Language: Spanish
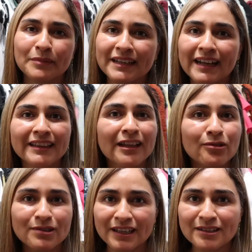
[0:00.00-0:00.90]
Me
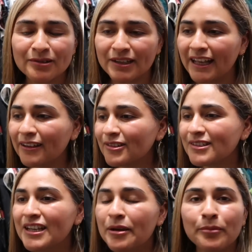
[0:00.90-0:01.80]
encantan los días soleados
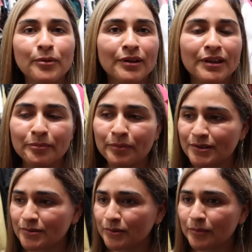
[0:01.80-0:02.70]
porque
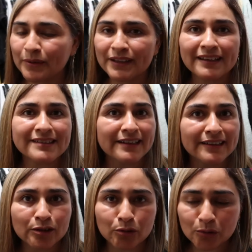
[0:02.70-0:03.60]
pues uno puede hacer
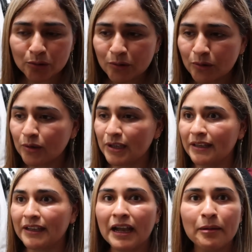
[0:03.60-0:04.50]
de todo y
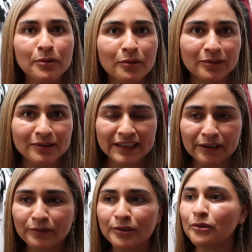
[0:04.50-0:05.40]
en cambio cuando está
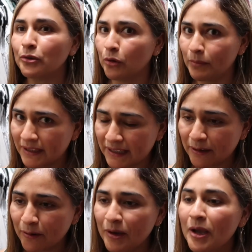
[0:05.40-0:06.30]
el frío no me
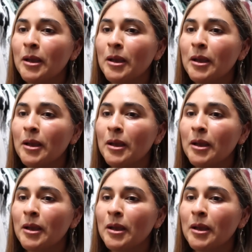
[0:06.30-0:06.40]
quejo,